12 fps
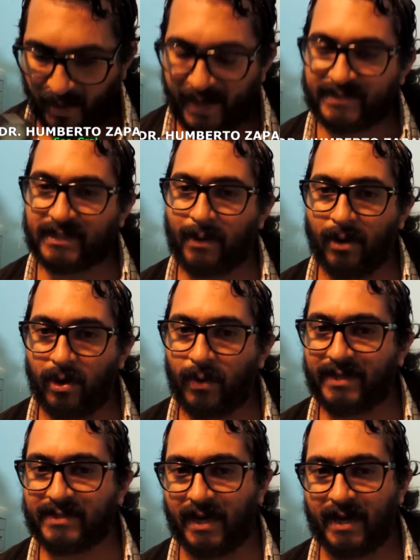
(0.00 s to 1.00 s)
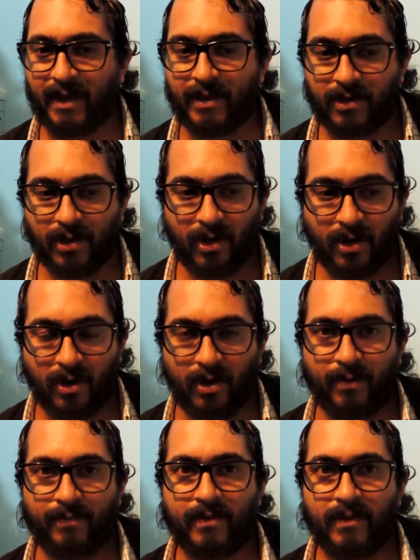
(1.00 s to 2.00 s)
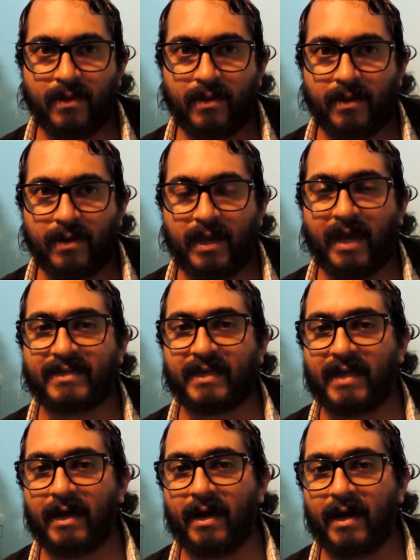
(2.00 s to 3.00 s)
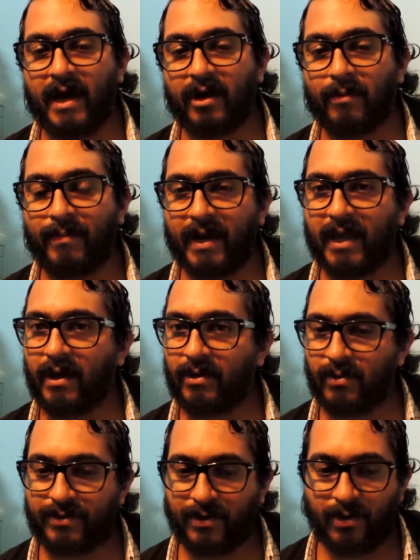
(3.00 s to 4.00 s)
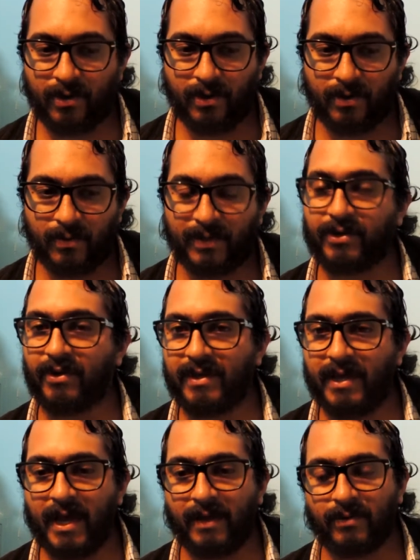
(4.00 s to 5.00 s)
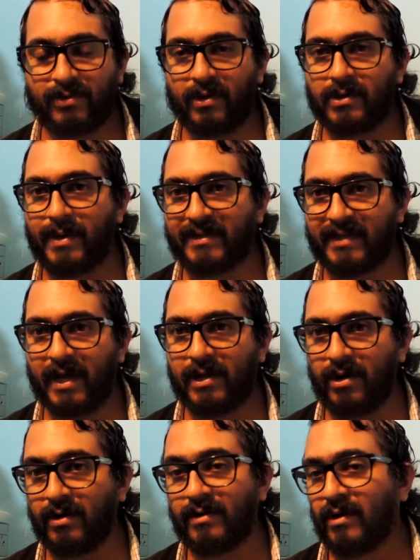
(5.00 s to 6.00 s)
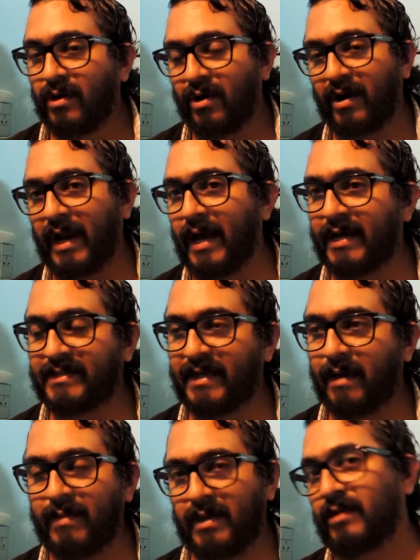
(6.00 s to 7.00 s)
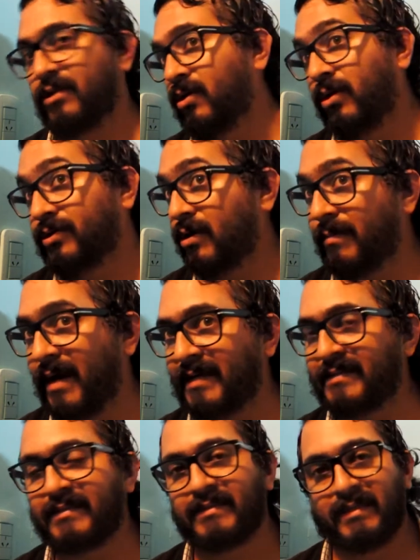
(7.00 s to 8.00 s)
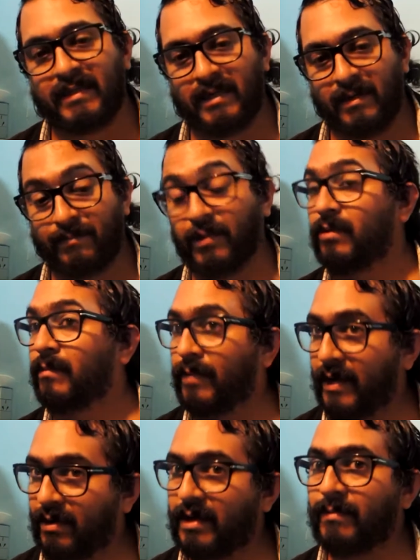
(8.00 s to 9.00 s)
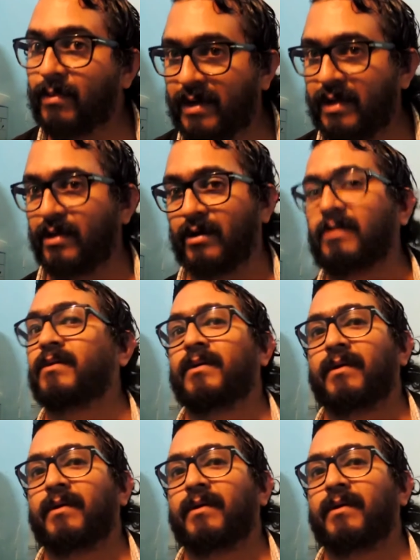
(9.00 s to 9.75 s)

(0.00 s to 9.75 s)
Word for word: gracias a vos, Luis. Agradezco que hayas acompañado nuestro, nuestro día, nuestro aniversario. Ojalá que sigan viniendo otros más por un peronismo unido,